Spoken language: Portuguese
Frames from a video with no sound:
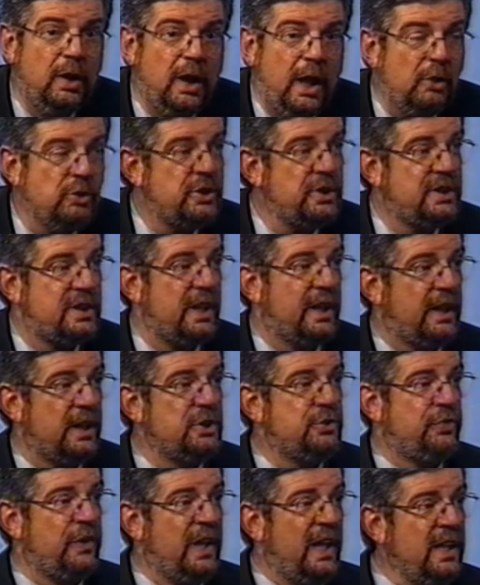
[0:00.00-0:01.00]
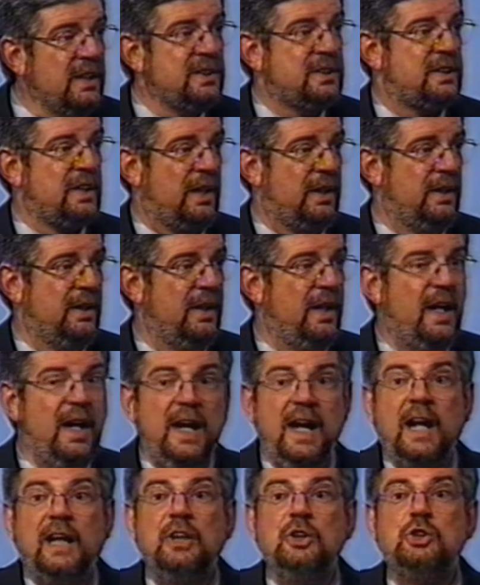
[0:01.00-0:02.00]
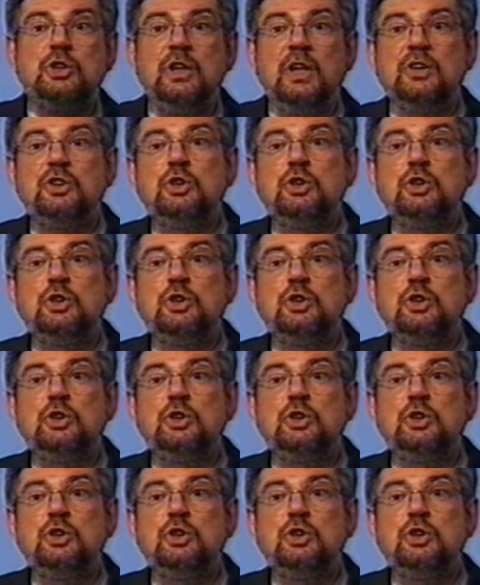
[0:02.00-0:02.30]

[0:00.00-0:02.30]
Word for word: ao dizer que a diferença é que tinha